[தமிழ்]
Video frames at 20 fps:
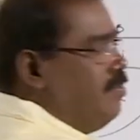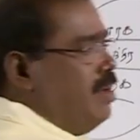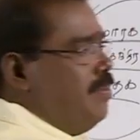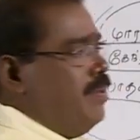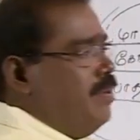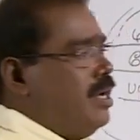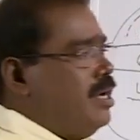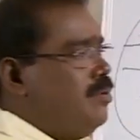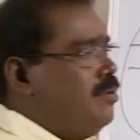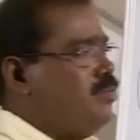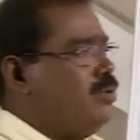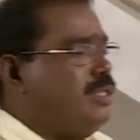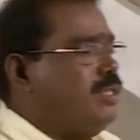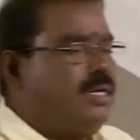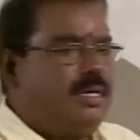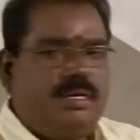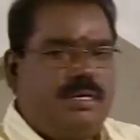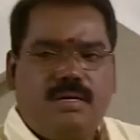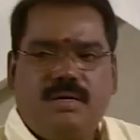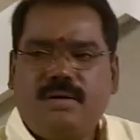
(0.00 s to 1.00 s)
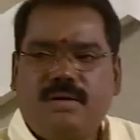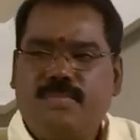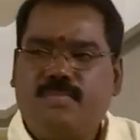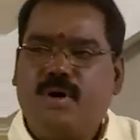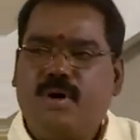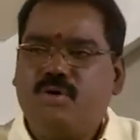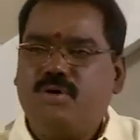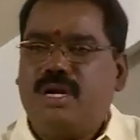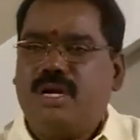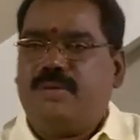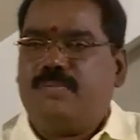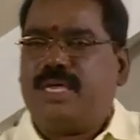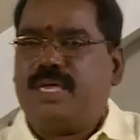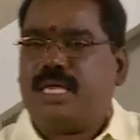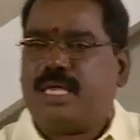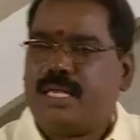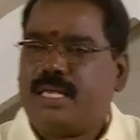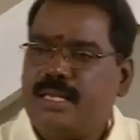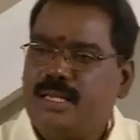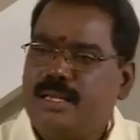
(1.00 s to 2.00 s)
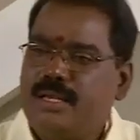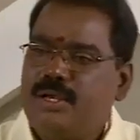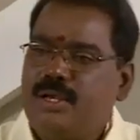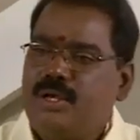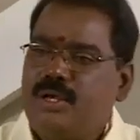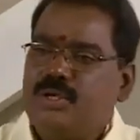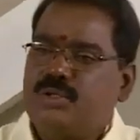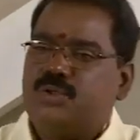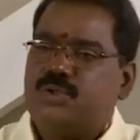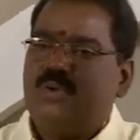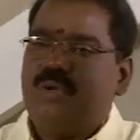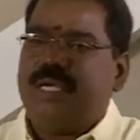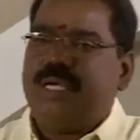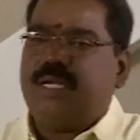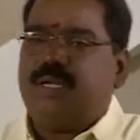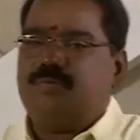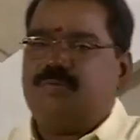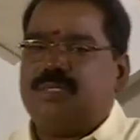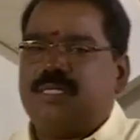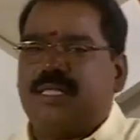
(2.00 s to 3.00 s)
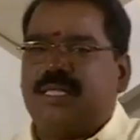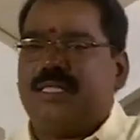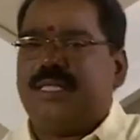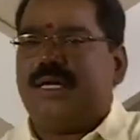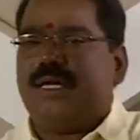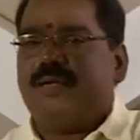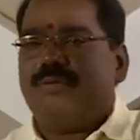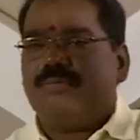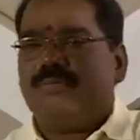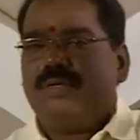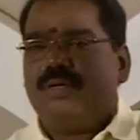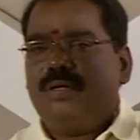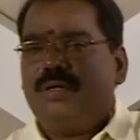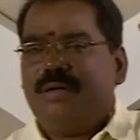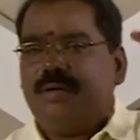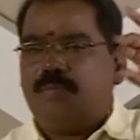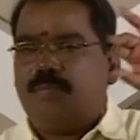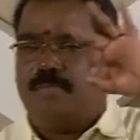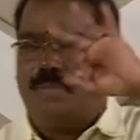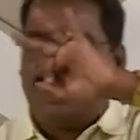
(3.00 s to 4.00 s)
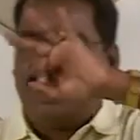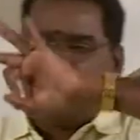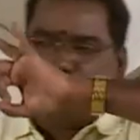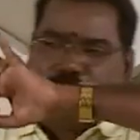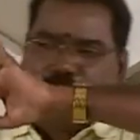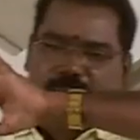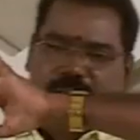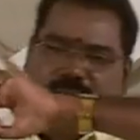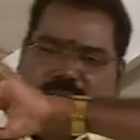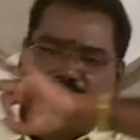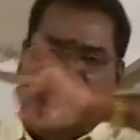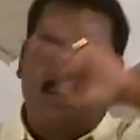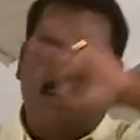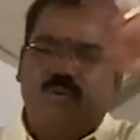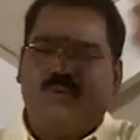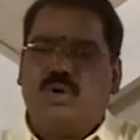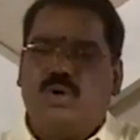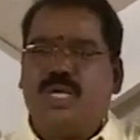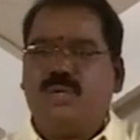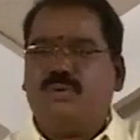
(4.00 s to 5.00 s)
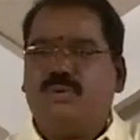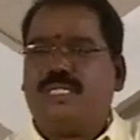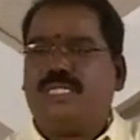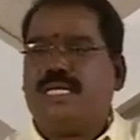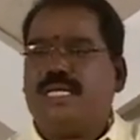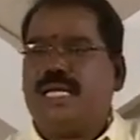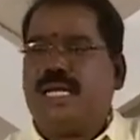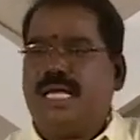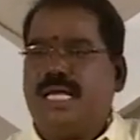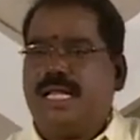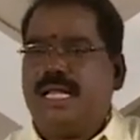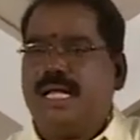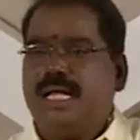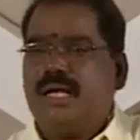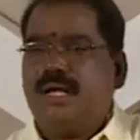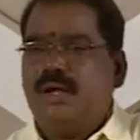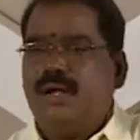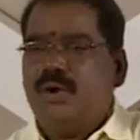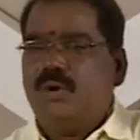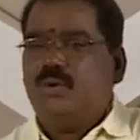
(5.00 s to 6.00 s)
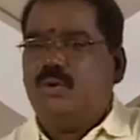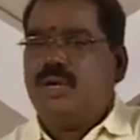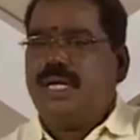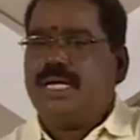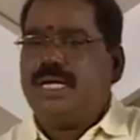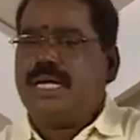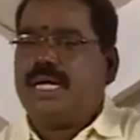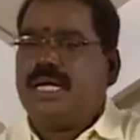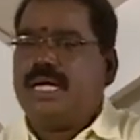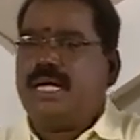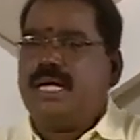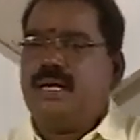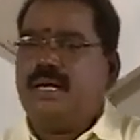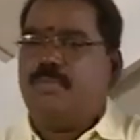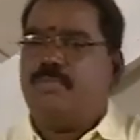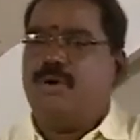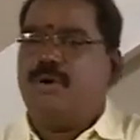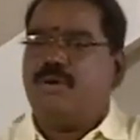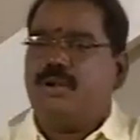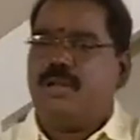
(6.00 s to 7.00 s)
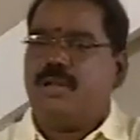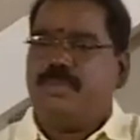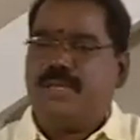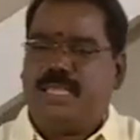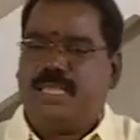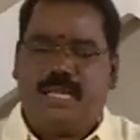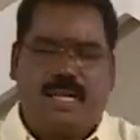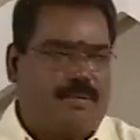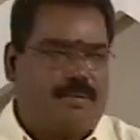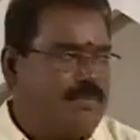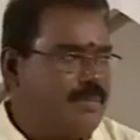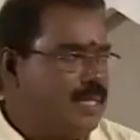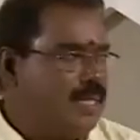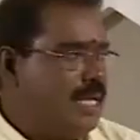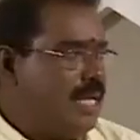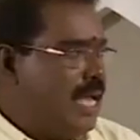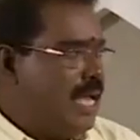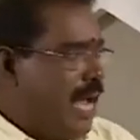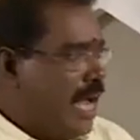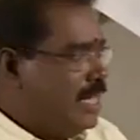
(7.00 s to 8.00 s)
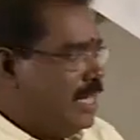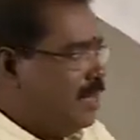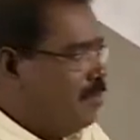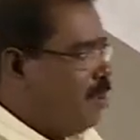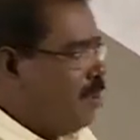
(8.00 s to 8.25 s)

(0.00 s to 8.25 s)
அம்மா பிறக்கும்போது பௌர்ணமி சூரியனும் சந்திரனும் மிகப்பெரிய ஒளி உச்ச நிலையில் ஒளி கிரகங்கள் பௌர்ணமி தினம் அந்த